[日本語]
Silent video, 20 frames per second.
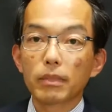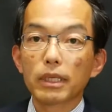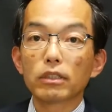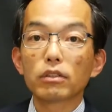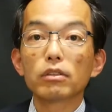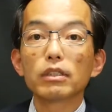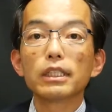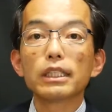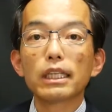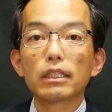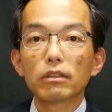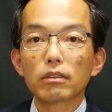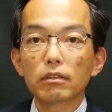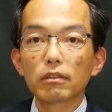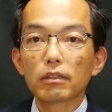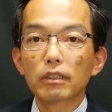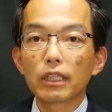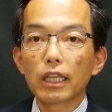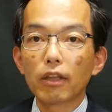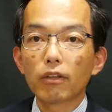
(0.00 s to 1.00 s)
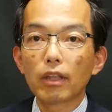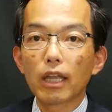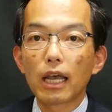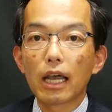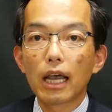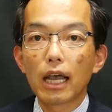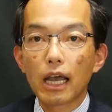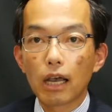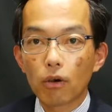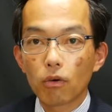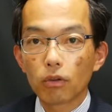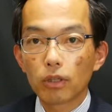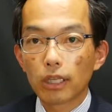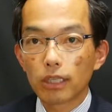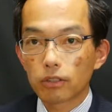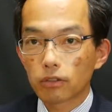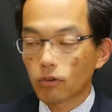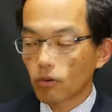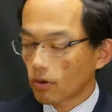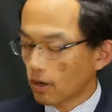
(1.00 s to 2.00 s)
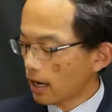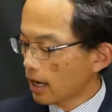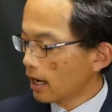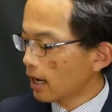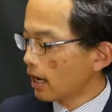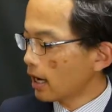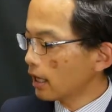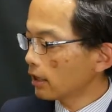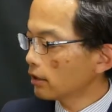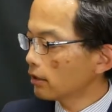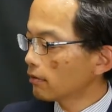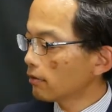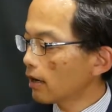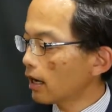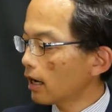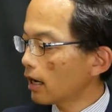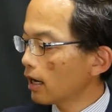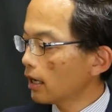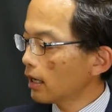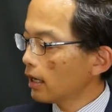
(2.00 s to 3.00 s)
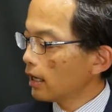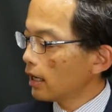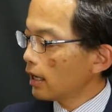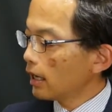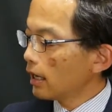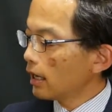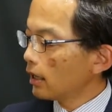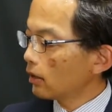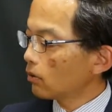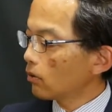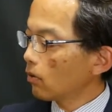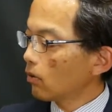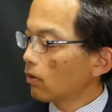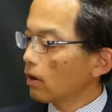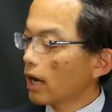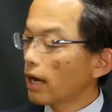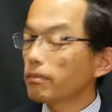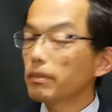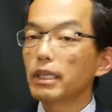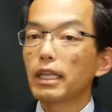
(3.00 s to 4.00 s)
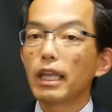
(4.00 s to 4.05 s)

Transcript: まあ、杉で作ったような箱ですとか、あるいは、えー、と紙